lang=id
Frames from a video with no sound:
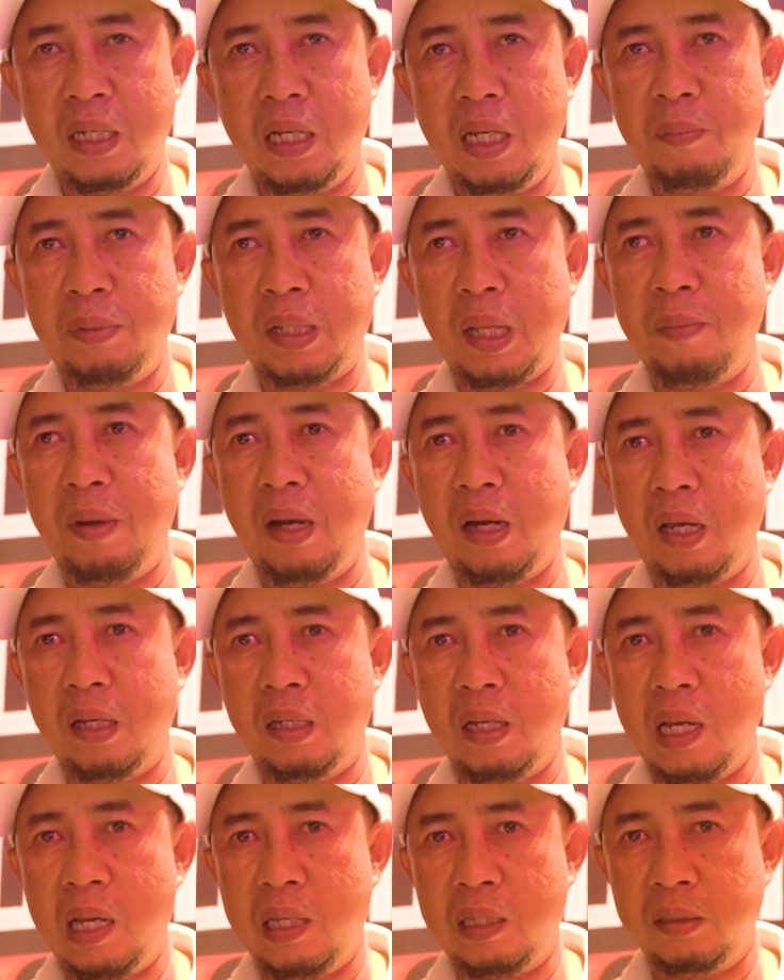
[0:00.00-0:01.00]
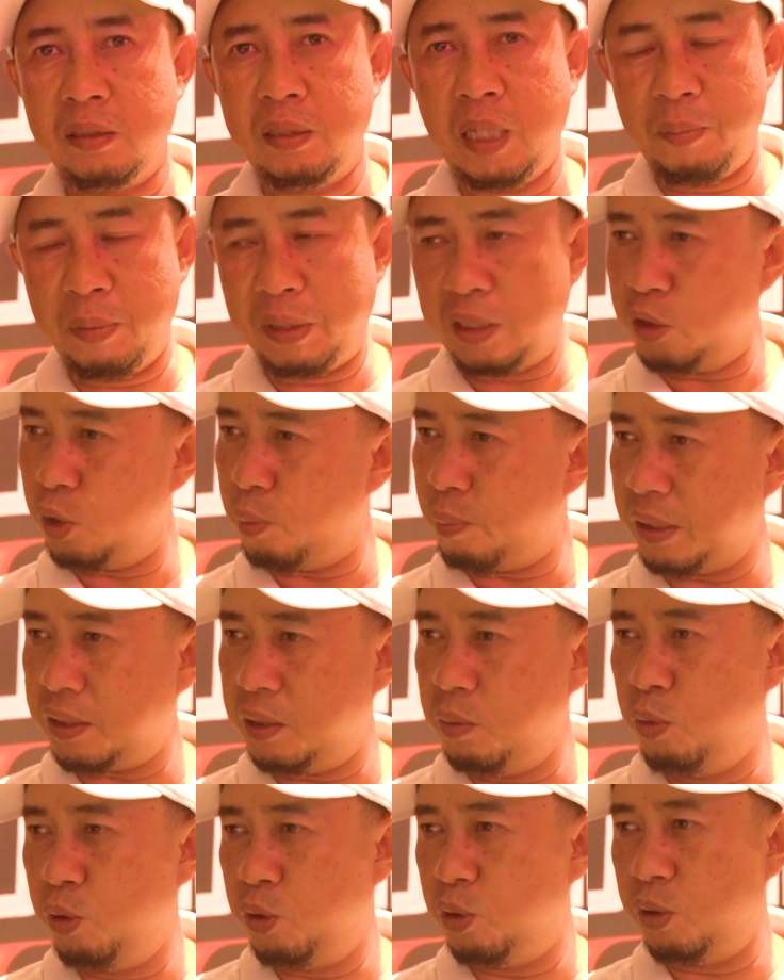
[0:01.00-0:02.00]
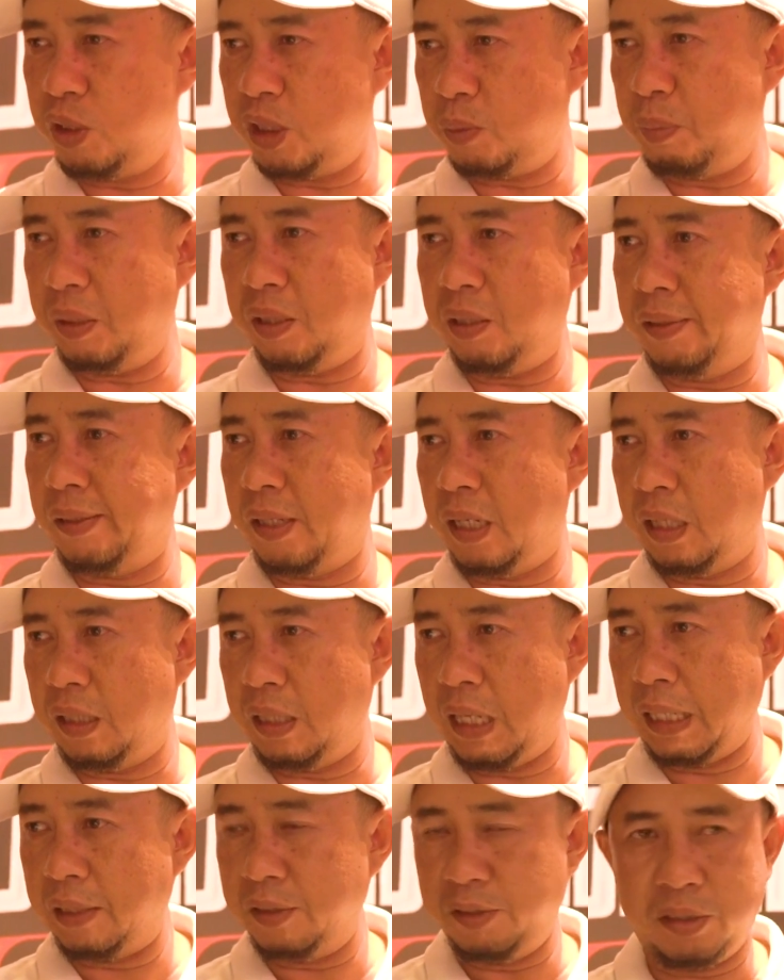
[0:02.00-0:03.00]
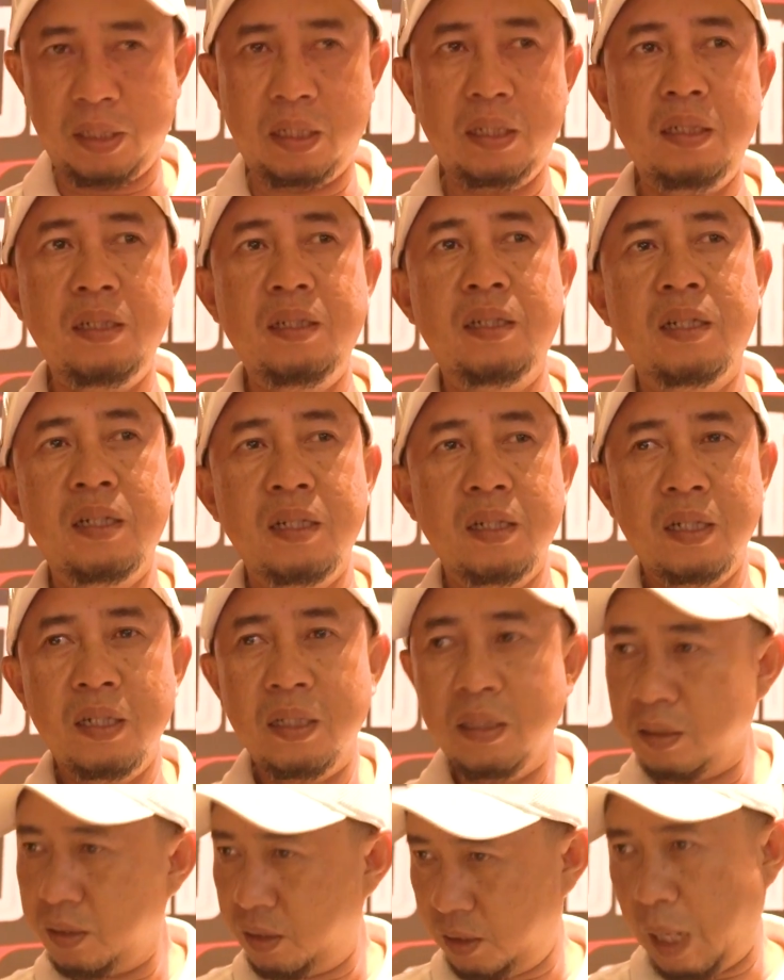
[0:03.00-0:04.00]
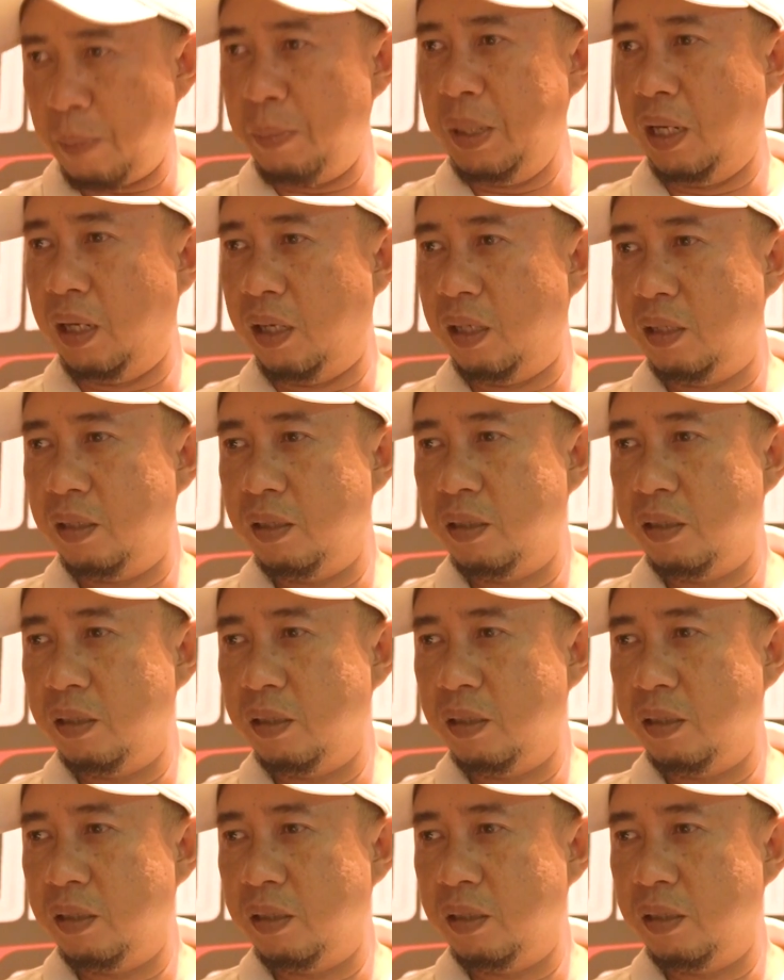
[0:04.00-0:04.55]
Ada yang pertama karena gamers itu pasti butuh speed internet yang kencang, stabil